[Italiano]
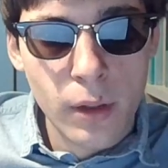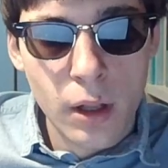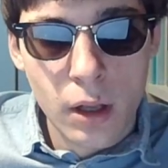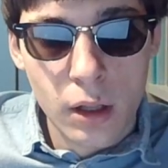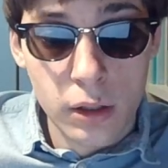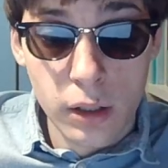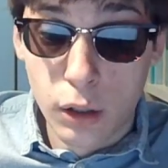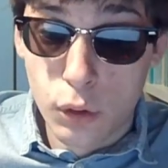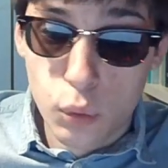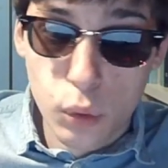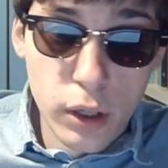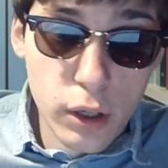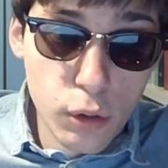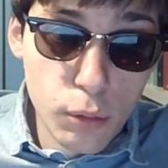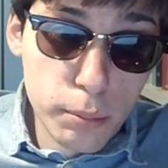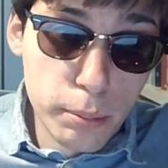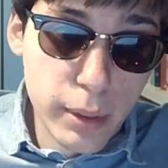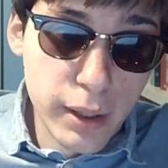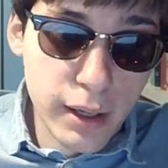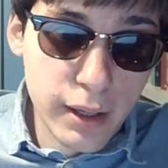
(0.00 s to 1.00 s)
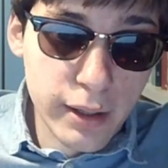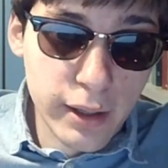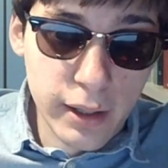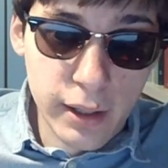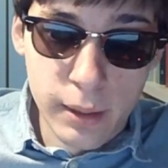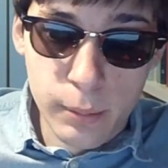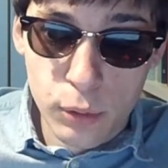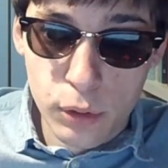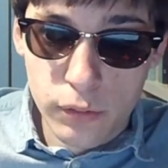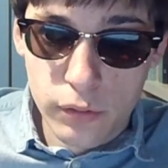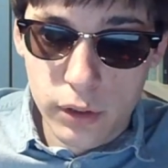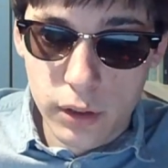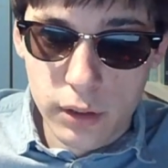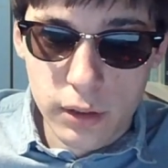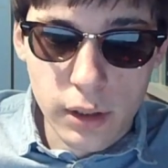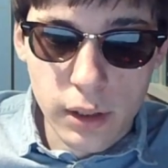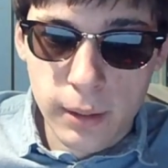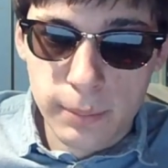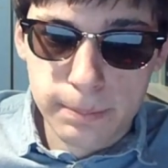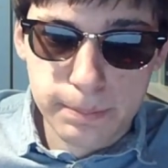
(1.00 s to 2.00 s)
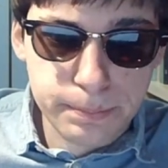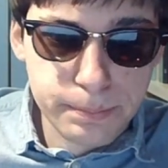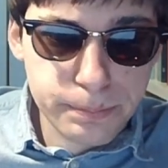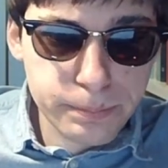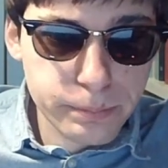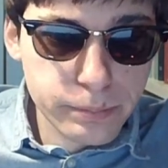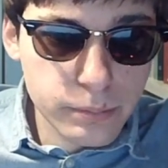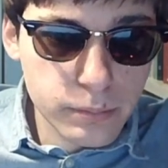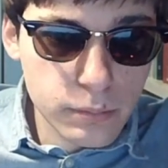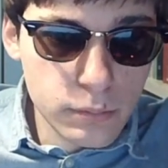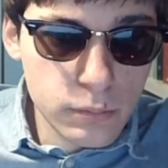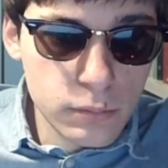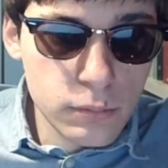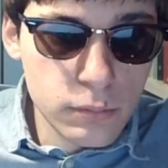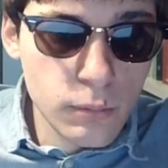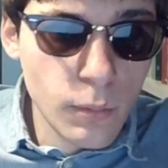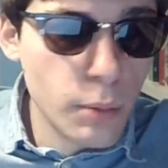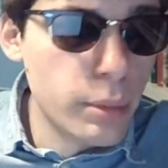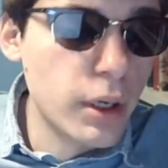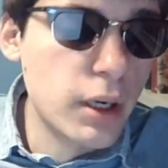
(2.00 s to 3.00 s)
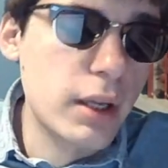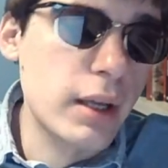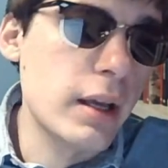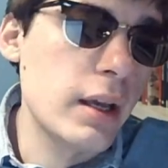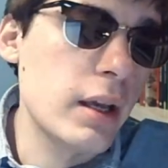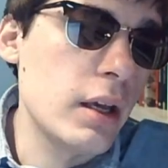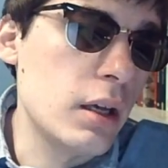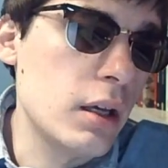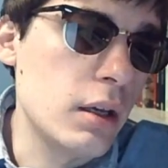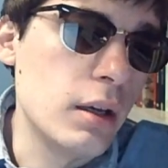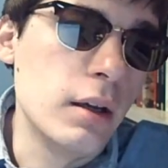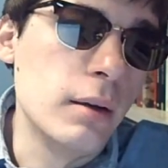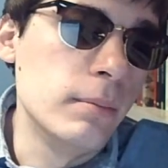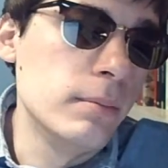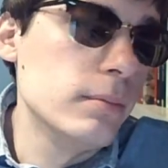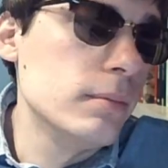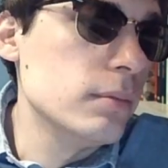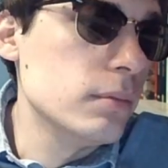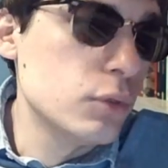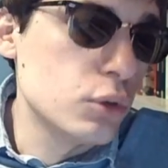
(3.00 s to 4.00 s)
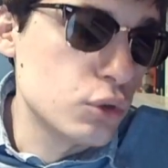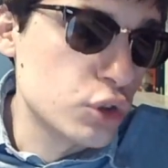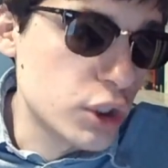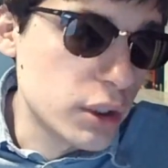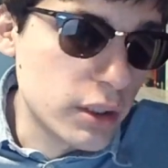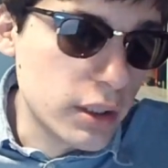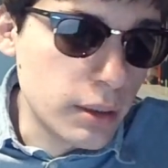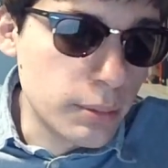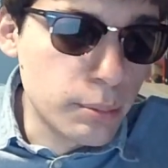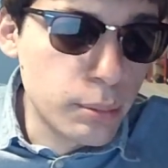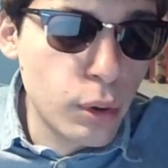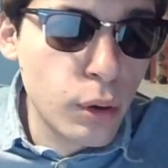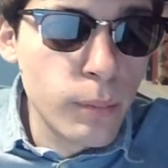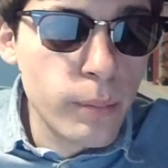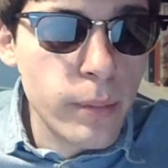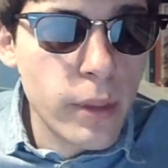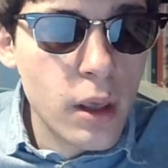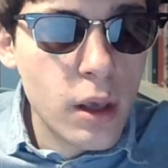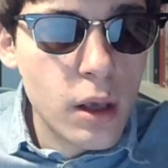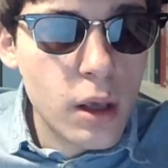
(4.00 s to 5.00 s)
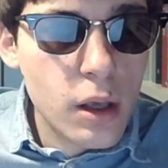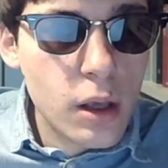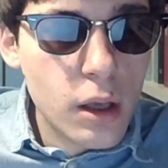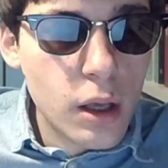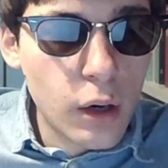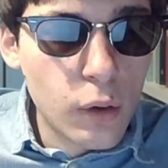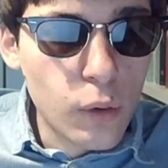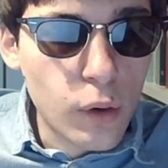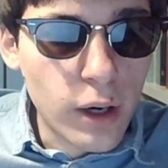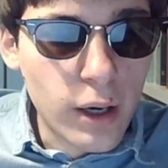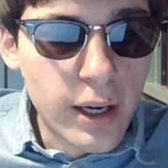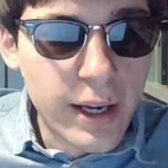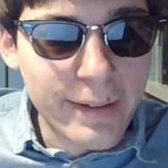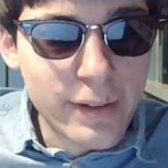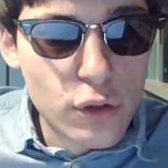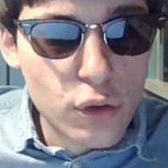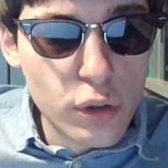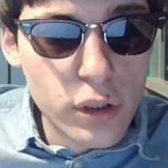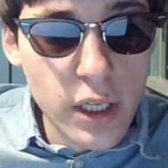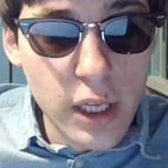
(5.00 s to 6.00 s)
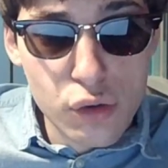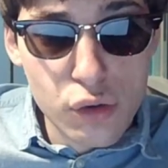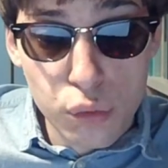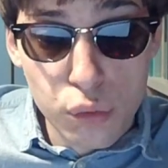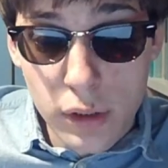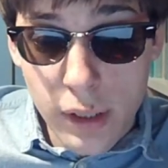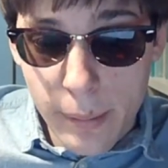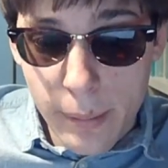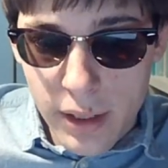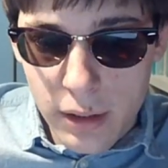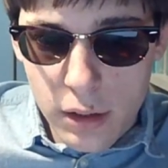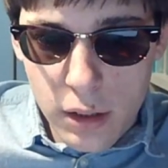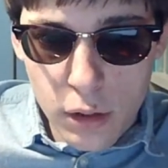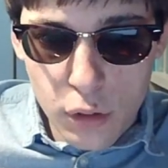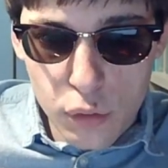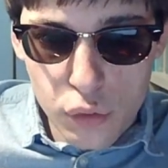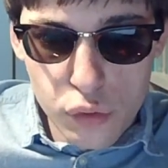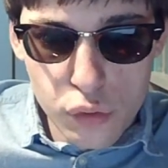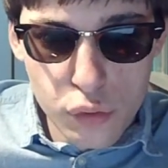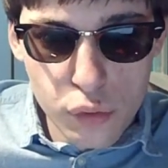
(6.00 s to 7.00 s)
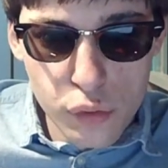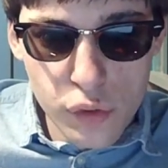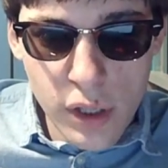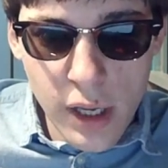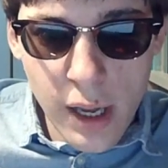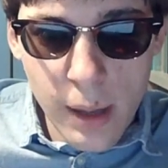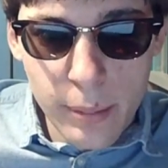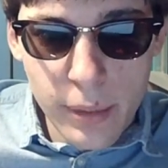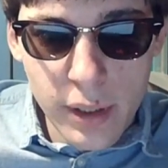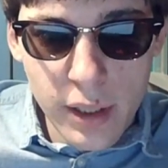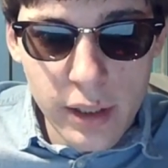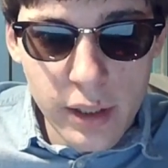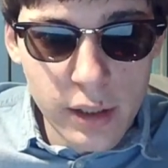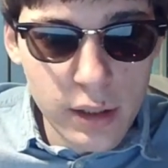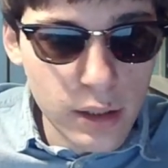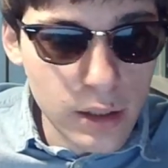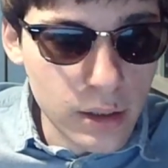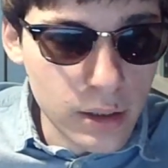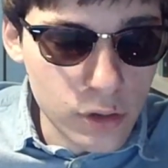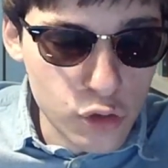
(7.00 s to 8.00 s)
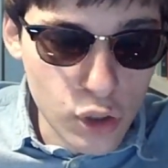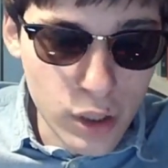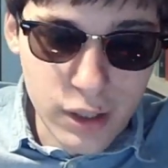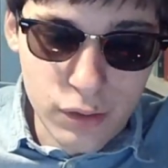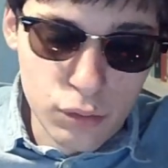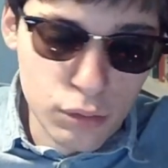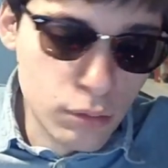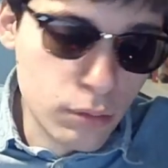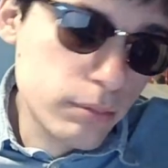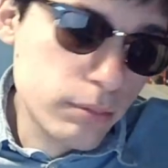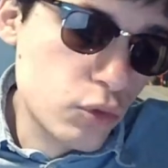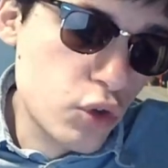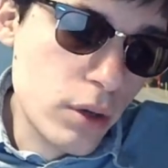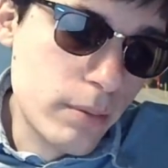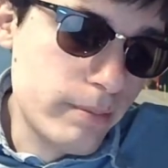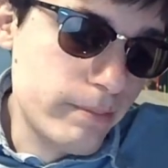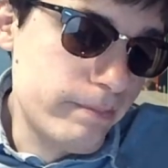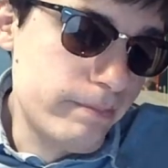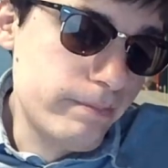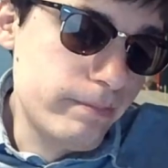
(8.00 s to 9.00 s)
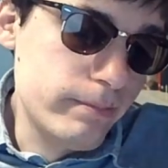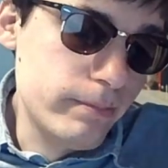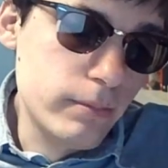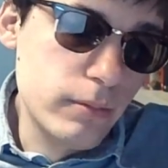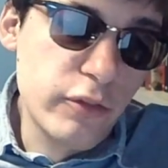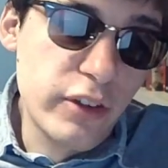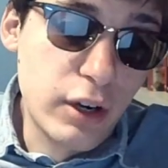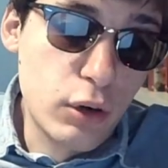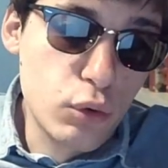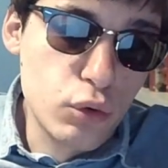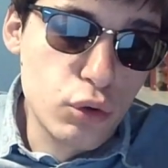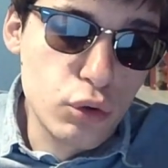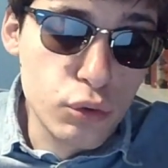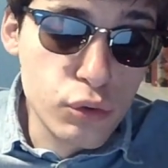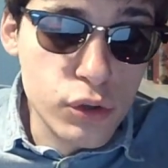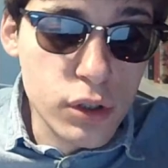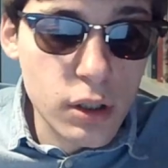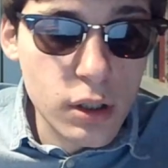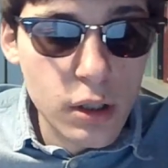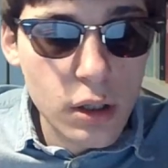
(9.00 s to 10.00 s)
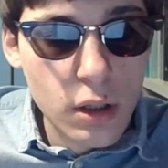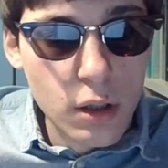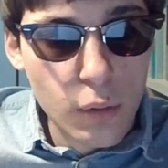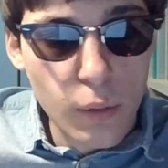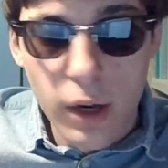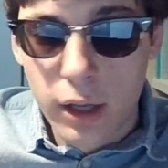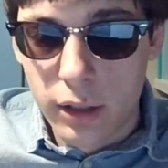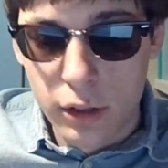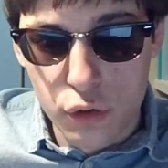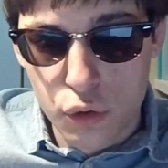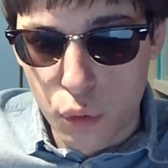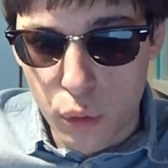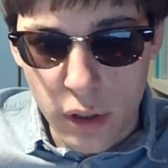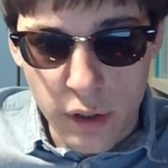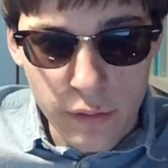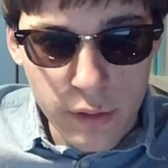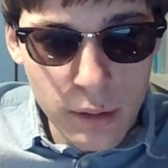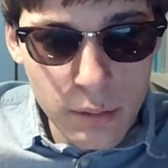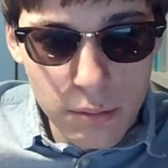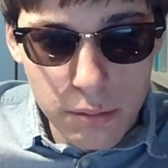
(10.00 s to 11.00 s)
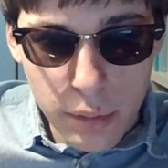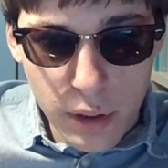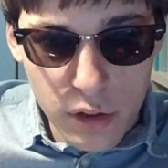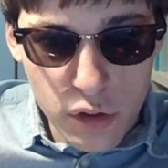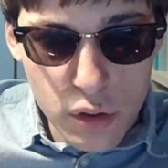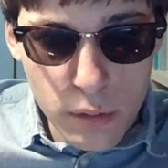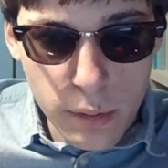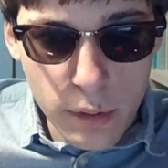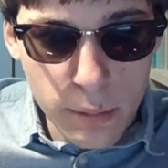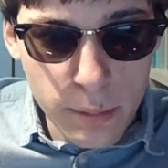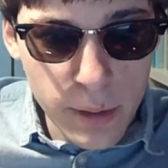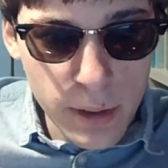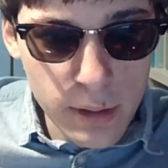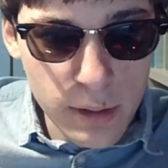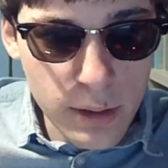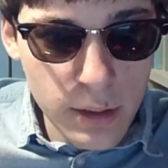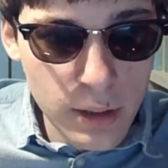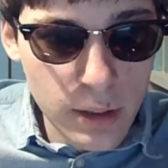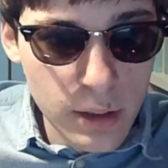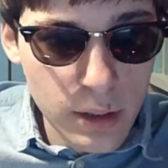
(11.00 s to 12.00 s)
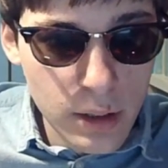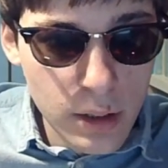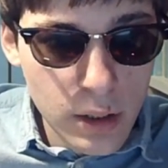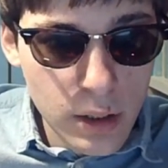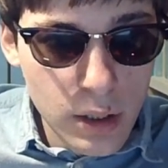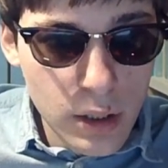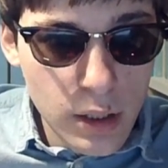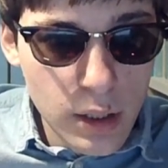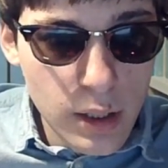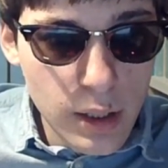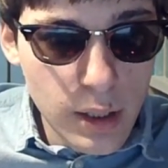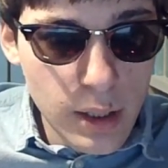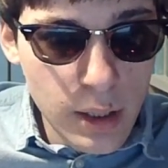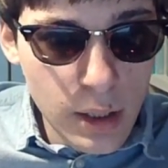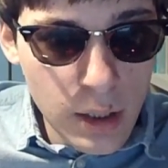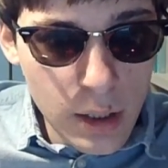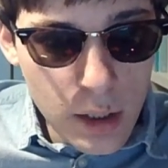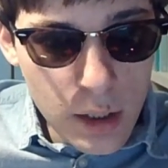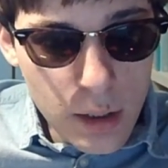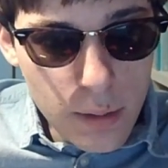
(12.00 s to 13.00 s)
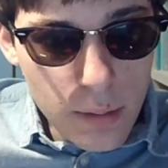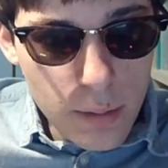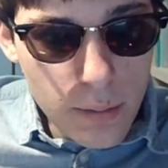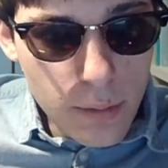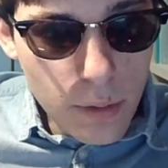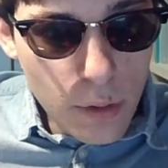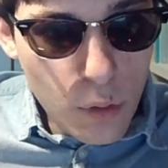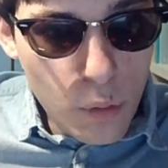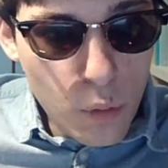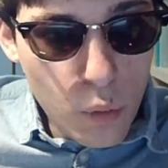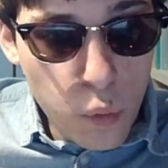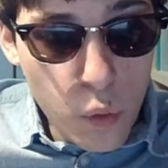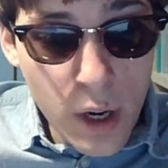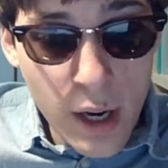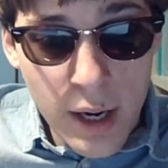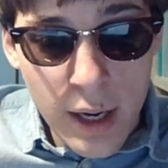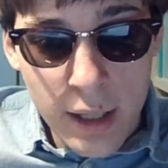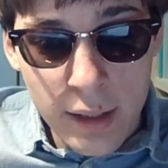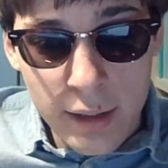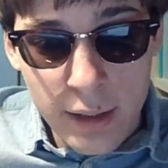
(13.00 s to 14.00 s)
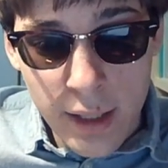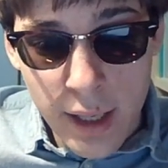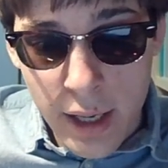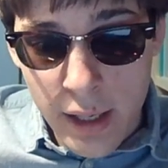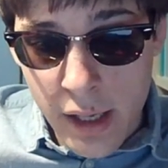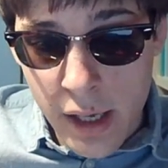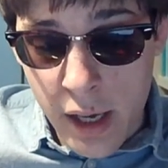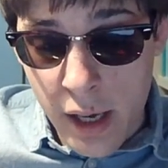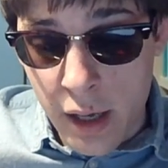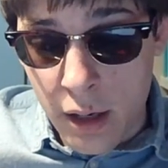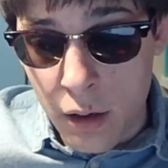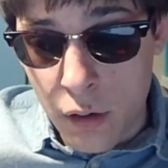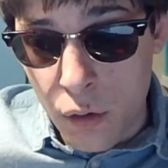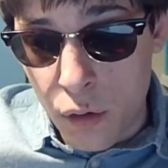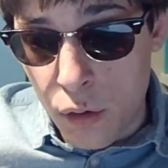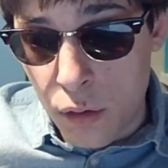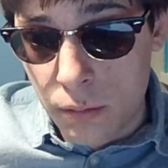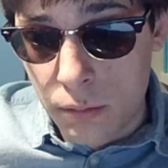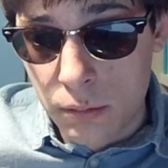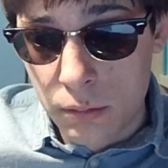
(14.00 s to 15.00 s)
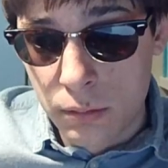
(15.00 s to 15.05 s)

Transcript: di alcune non parleremo in verità, perché non c'è tempo. Allora, canzoni assolutamente non scusabili, eh, cioè che sono cioè, vergognose, quella di Joevan principalmente e quella di Aiello.